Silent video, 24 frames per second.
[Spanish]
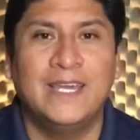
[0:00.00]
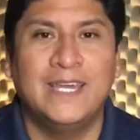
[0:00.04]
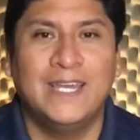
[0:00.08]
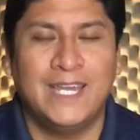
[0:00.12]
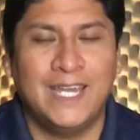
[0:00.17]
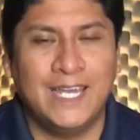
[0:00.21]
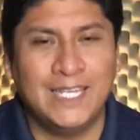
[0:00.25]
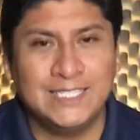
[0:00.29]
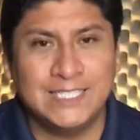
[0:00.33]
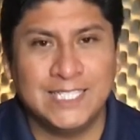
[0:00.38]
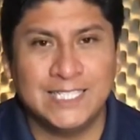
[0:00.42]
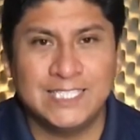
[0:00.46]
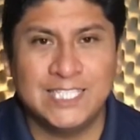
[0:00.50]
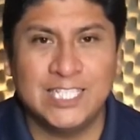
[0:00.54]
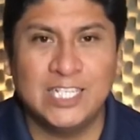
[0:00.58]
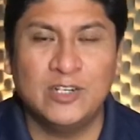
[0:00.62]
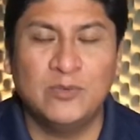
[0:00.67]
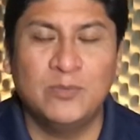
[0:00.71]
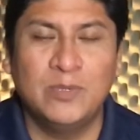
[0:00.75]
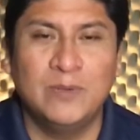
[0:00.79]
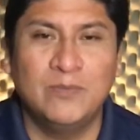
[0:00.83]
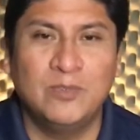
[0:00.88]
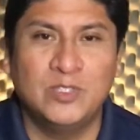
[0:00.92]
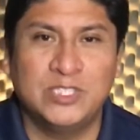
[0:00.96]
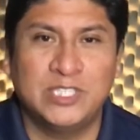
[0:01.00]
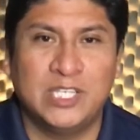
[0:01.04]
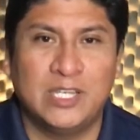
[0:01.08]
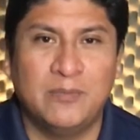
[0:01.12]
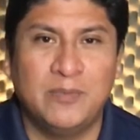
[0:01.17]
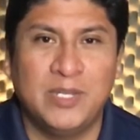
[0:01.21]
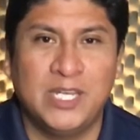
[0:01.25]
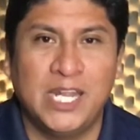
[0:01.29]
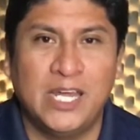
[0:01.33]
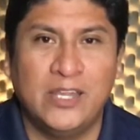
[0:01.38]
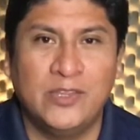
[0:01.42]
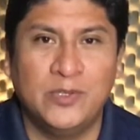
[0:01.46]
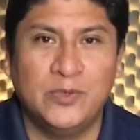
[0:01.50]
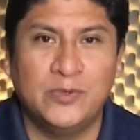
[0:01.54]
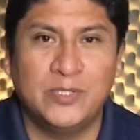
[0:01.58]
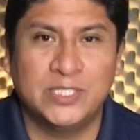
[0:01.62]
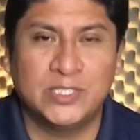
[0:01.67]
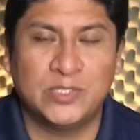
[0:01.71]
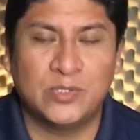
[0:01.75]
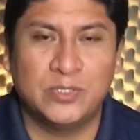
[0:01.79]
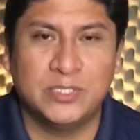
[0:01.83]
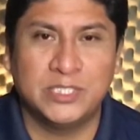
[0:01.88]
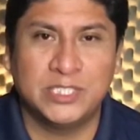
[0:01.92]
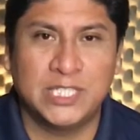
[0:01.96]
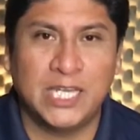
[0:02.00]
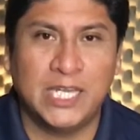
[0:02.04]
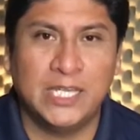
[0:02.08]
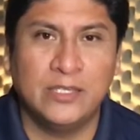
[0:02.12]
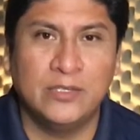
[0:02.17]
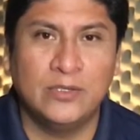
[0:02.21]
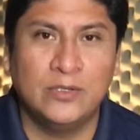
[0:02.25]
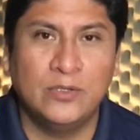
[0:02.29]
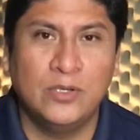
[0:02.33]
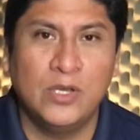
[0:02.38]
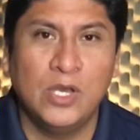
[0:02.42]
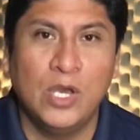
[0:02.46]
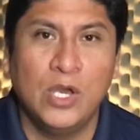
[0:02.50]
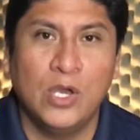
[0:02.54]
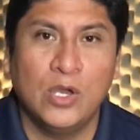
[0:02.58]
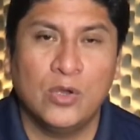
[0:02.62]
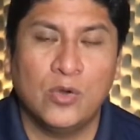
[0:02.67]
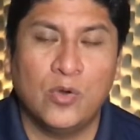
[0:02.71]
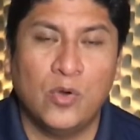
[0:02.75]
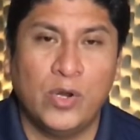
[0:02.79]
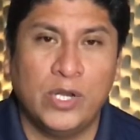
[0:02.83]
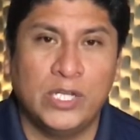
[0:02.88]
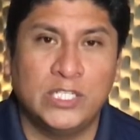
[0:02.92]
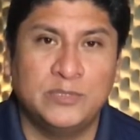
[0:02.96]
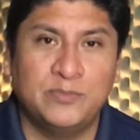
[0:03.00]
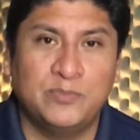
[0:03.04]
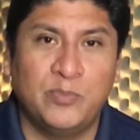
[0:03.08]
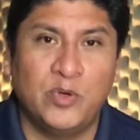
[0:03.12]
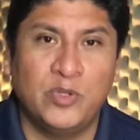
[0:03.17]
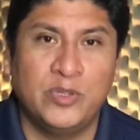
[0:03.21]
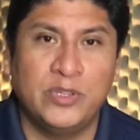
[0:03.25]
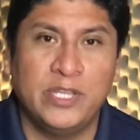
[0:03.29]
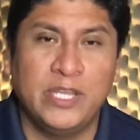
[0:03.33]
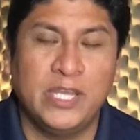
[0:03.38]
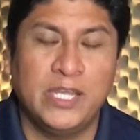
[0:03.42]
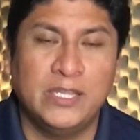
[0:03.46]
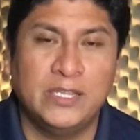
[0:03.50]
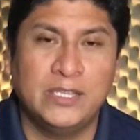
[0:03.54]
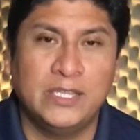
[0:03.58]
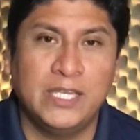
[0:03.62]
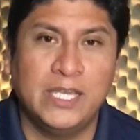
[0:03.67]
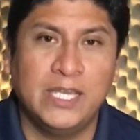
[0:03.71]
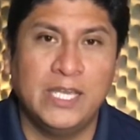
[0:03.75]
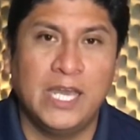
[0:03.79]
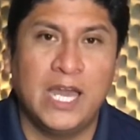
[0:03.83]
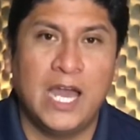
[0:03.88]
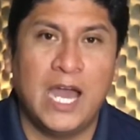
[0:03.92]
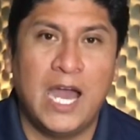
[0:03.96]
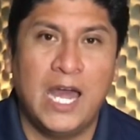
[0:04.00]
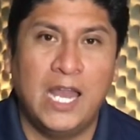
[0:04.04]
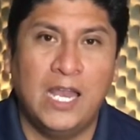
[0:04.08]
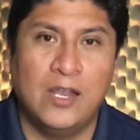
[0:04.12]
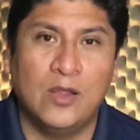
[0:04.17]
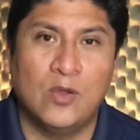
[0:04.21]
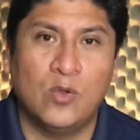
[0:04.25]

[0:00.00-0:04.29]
Es así como hemos terminado nuestro ensayo correspondiente al